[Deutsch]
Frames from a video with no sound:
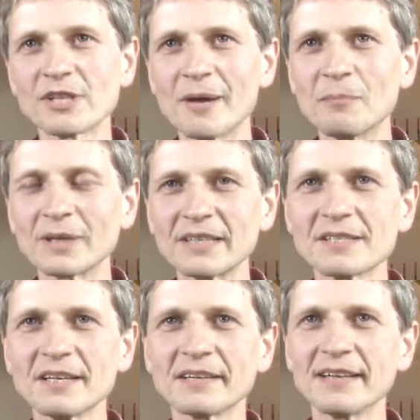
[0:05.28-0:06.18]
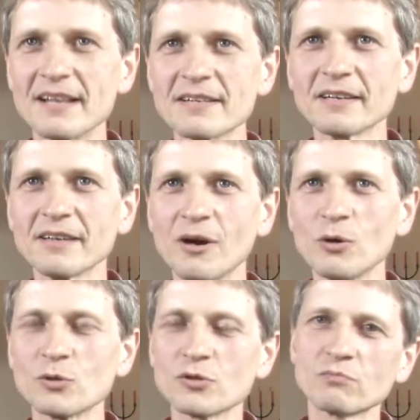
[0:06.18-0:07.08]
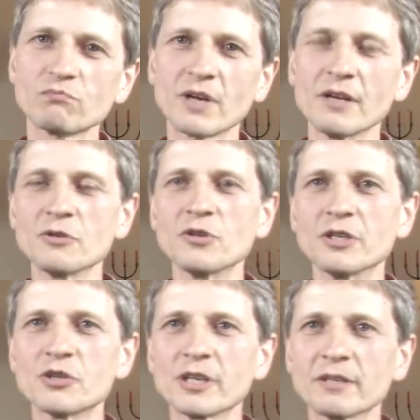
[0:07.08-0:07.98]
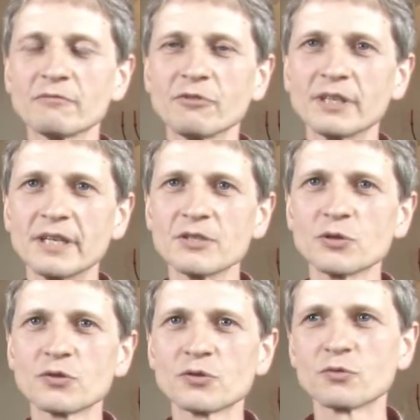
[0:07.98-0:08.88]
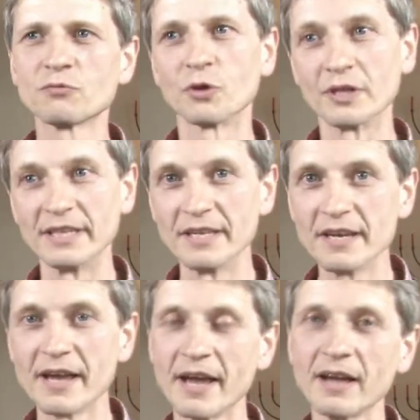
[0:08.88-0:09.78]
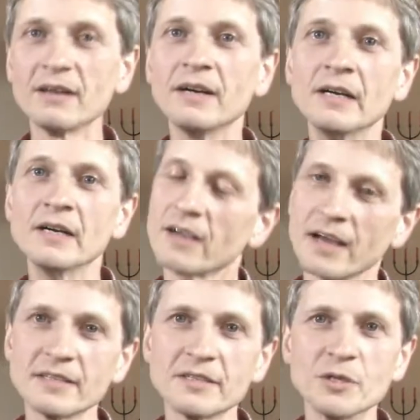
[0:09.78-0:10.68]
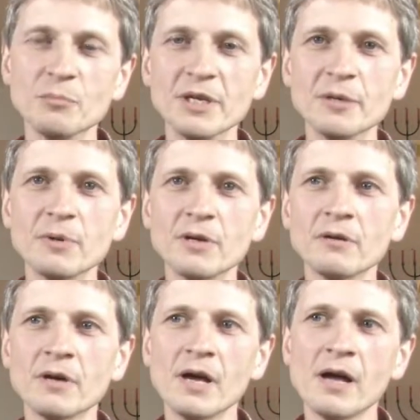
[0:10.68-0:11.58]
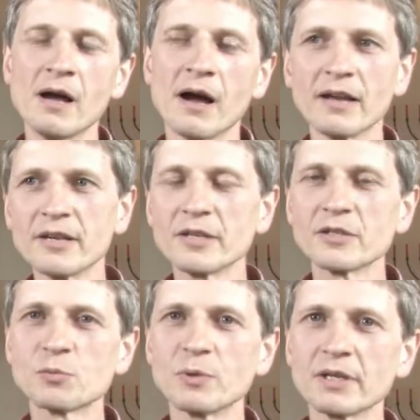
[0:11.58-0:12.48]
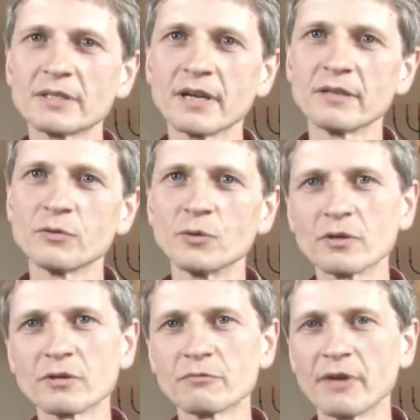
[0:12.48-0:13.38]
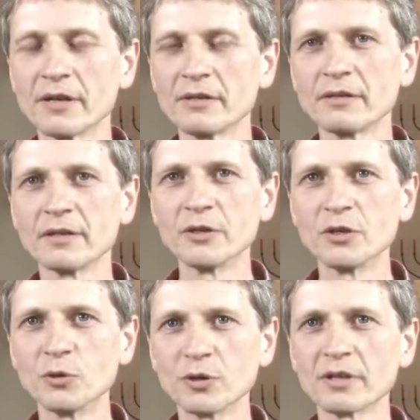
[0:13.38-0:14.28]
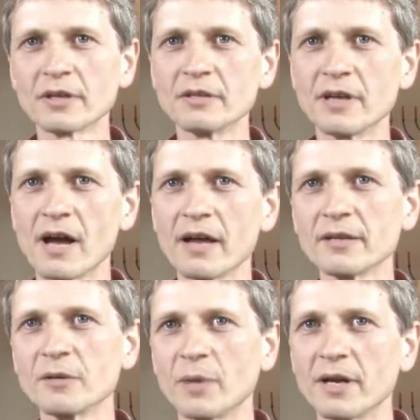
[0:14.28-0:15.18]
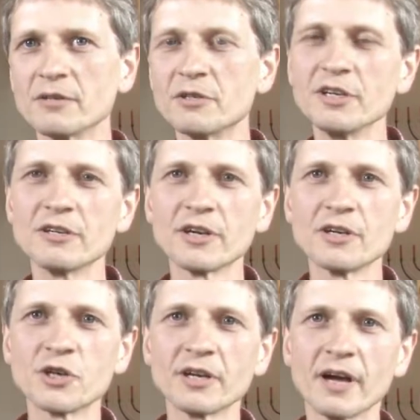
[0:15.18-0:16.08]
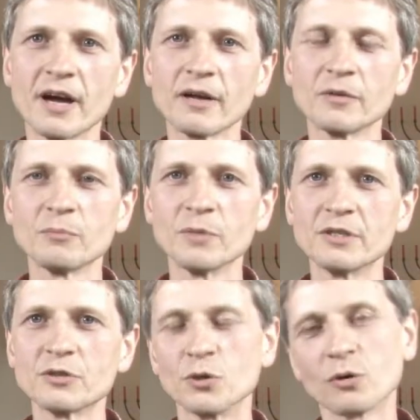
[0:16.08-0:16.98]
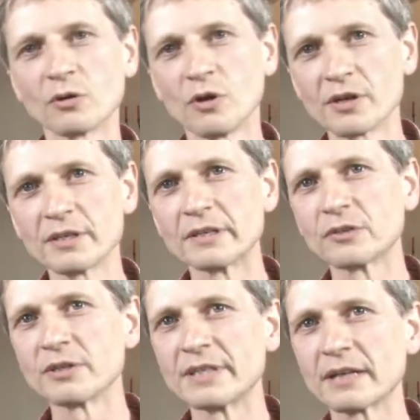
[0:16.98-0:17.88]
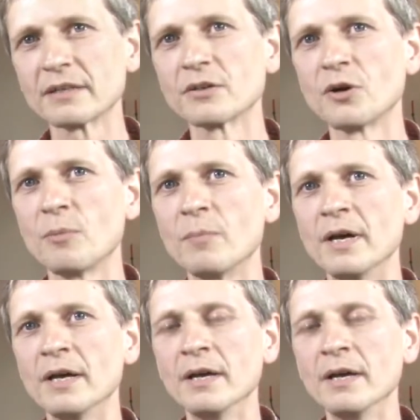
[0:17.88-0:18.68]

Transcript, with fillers: aus einem christlichen Elternhaus, kannte die Geschichten von Jesus von jeher, kannte die Bibel. Allerdings bin ich dann irgendwann in den jüngeren Jahren, in meinen Teenagerjahren mit jungen Leuten in Kontakt gekommen,